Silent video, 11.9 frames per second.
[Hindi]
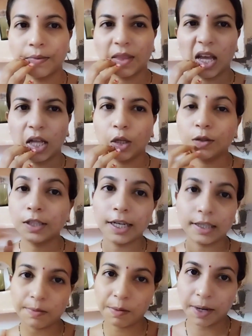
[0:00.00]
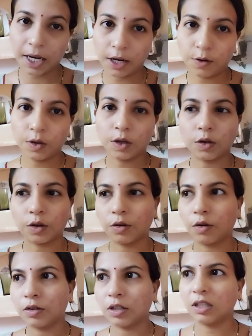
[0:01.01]
हैं तो उसकी रेसिपी मैं नहीं दूँगी
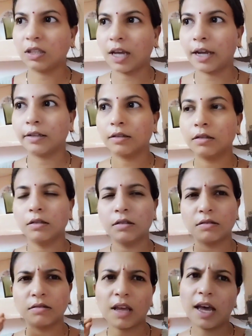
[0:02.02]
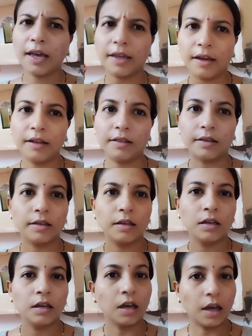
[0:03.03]
क्योंकि ऑलरेडी साइड शायद